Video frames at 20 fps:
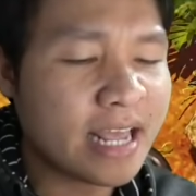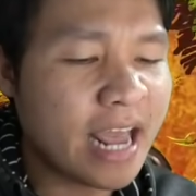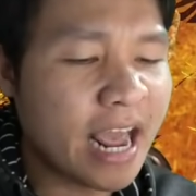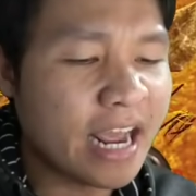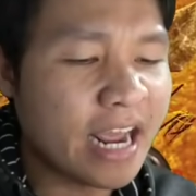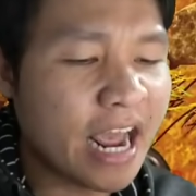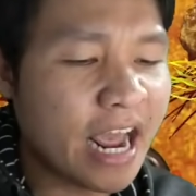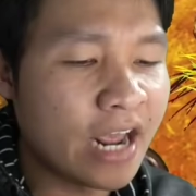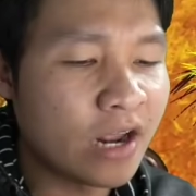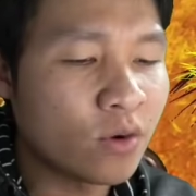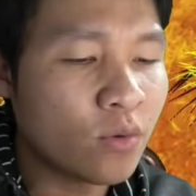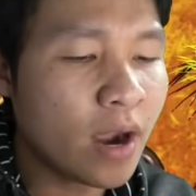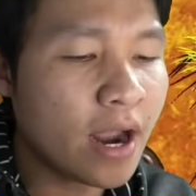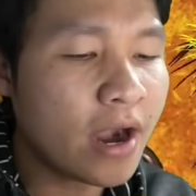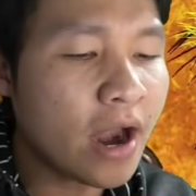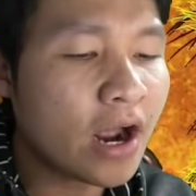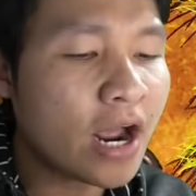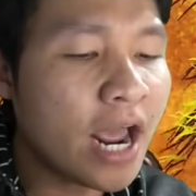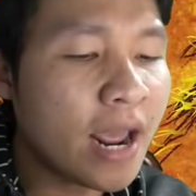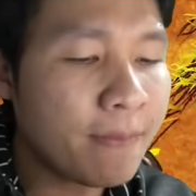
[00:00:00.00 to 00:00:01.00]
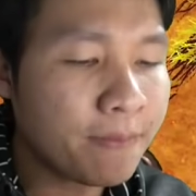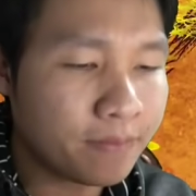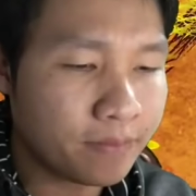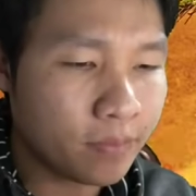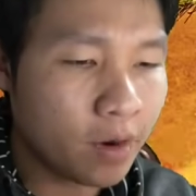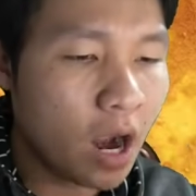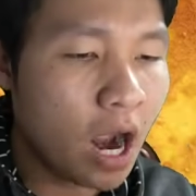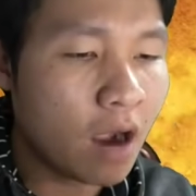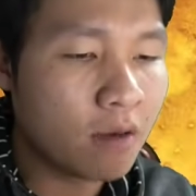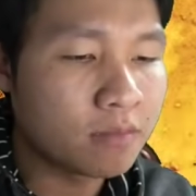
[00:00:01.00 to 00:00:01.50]
hiền hiền quá năng hiếp
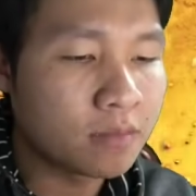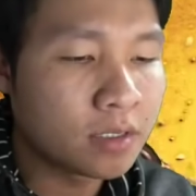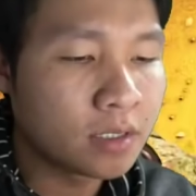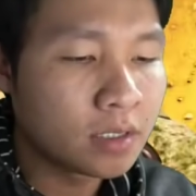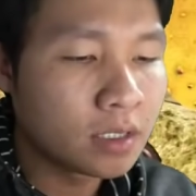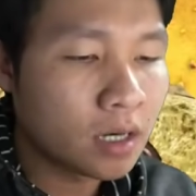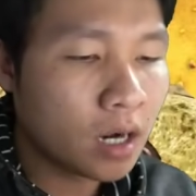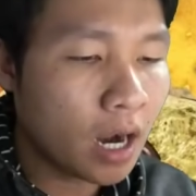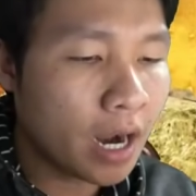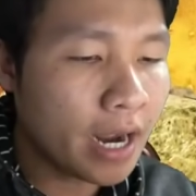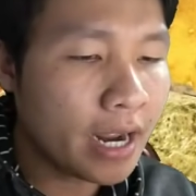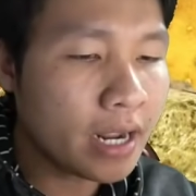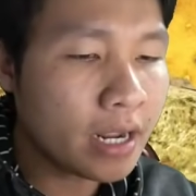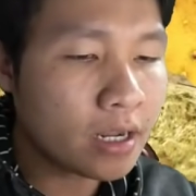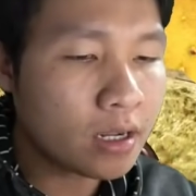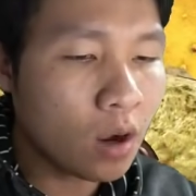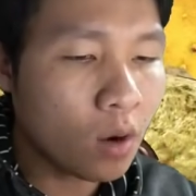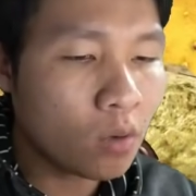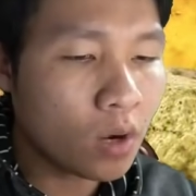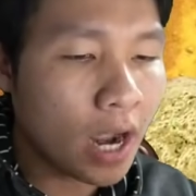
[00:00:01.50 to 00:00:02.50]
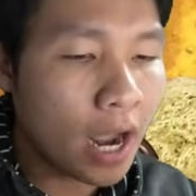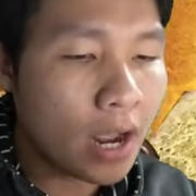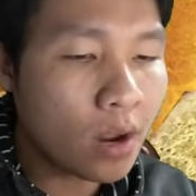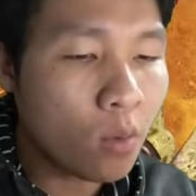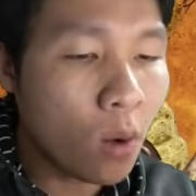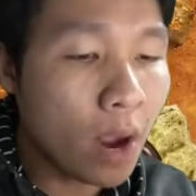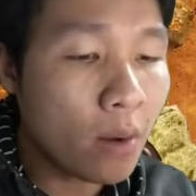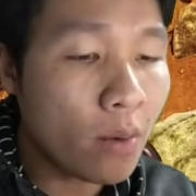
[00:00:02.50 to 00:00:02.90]
phải không ấy ok quay